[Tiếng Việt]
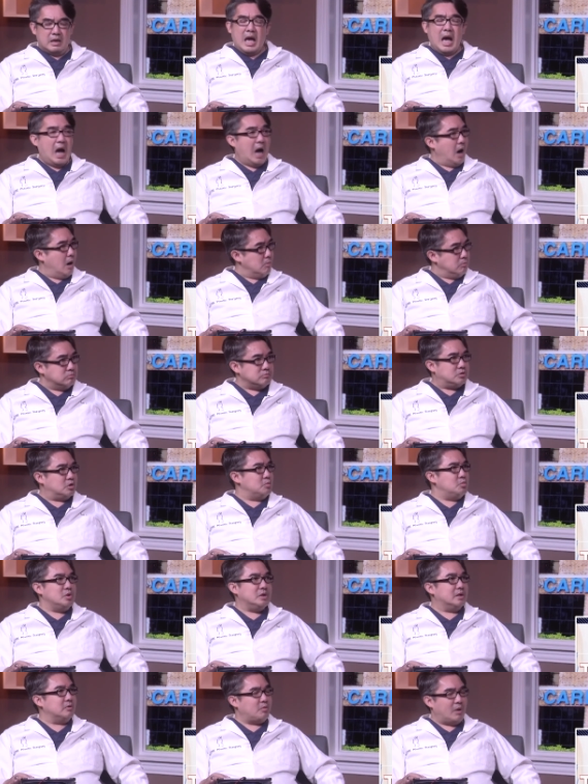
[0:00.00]
không tôi
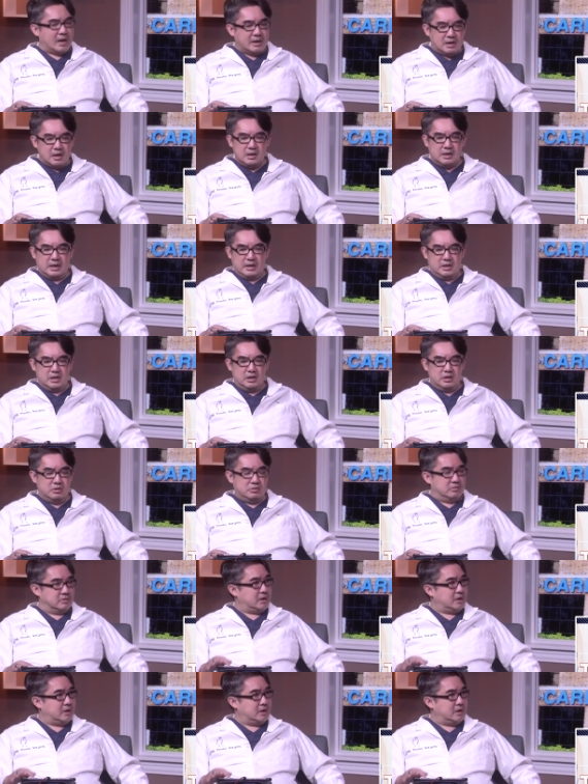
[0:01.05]
muốn kết quả rất là nhiều